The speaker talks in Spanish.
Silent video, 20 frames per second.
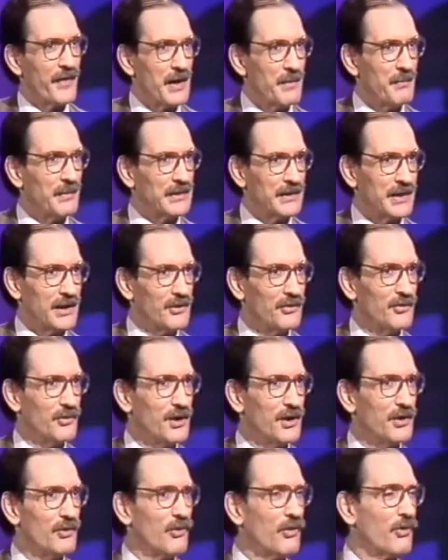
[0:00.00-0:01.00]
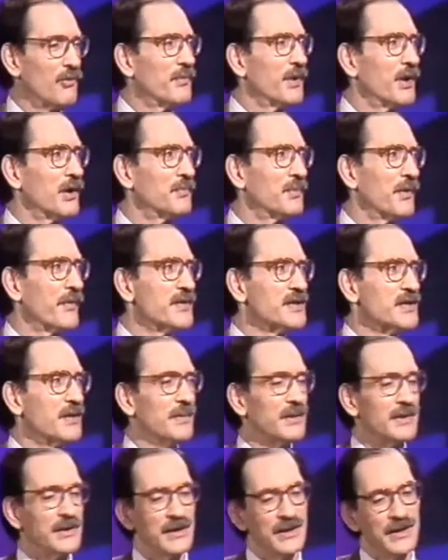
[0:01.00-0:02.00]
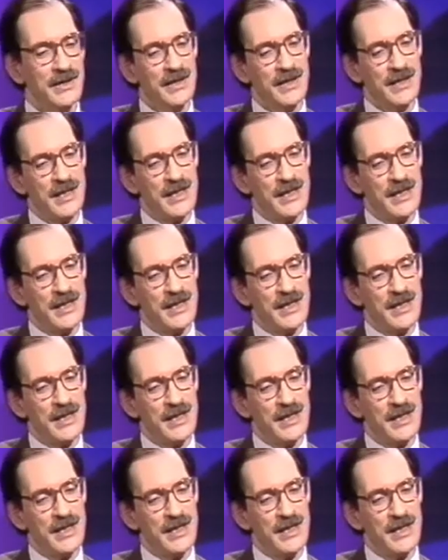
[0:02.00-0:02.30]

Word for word: dramático y no cómico precisamente.